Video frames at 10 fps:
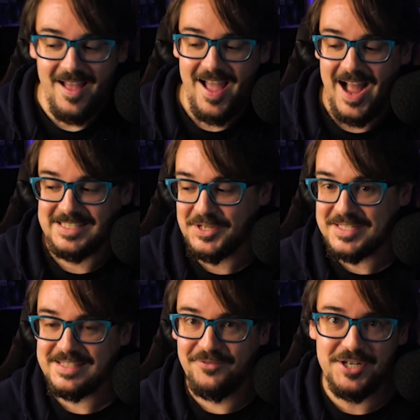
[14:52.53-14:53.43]
Äh,
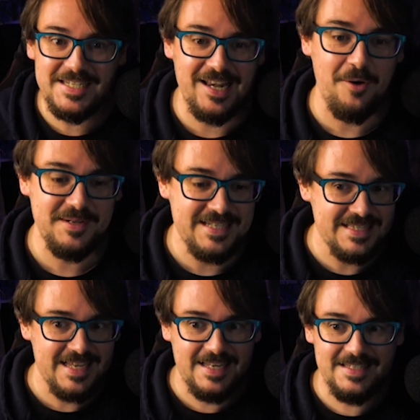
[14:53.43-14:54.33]
ansonsten würde ich, glaube ich,
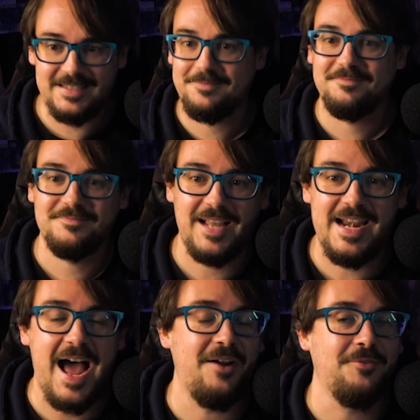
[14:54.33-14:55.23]
tatsächlich,
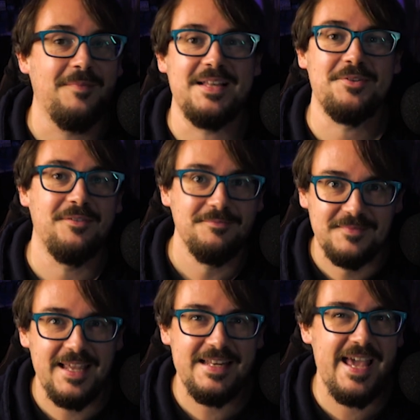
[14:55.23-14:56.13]
keine Ahnung, also
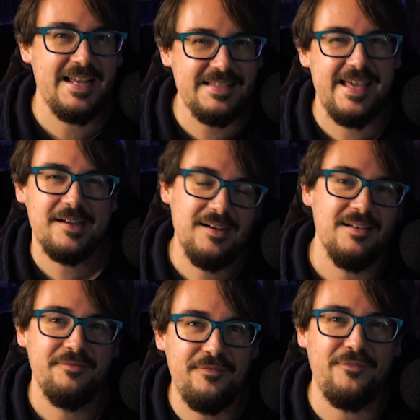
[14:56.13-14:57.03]
gegen die
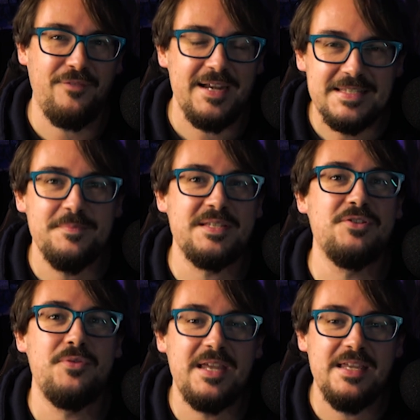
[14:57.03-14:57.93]
Hexenjäger fand ich es ein
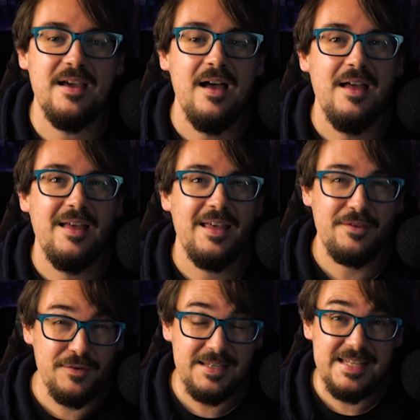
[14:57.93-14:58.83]
bisschen tricky.
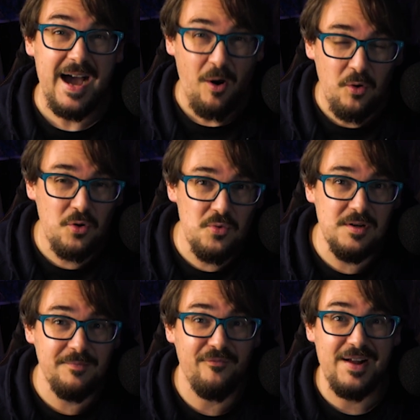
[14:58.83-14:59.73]
Ich finde die auch
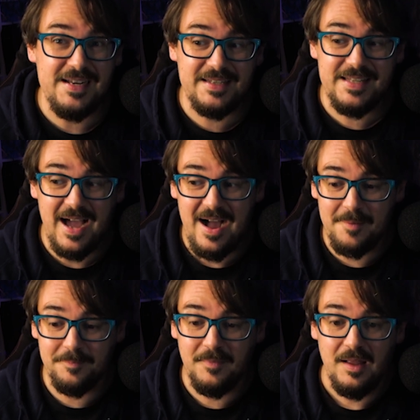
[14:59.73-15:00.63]
cool, weil die
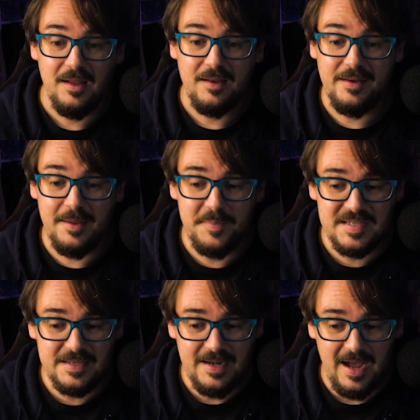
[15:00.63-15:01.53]
haben eine
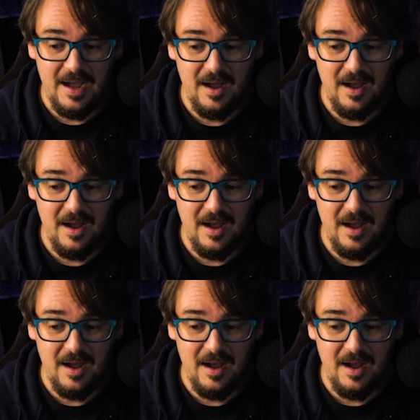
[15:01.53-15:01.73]
bisschen